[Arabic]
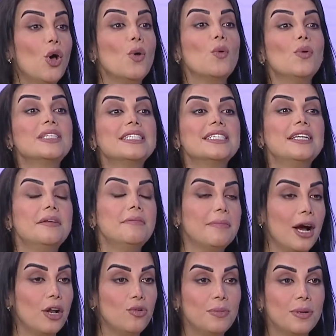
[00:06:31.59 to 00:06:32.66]
يوصل
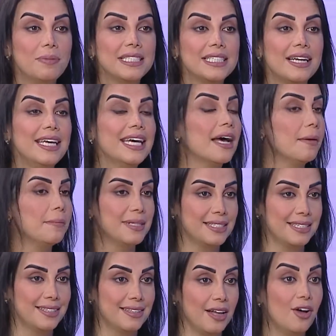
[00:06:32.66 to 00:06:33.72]
المعلومه بطريقه
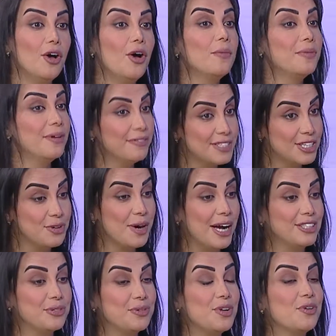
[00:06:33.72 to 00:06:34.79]
بسيطه بنفس
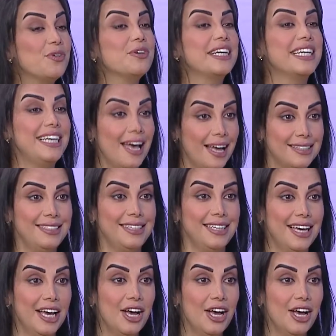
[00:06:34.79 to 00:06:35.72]
الوقت هو لون قيادي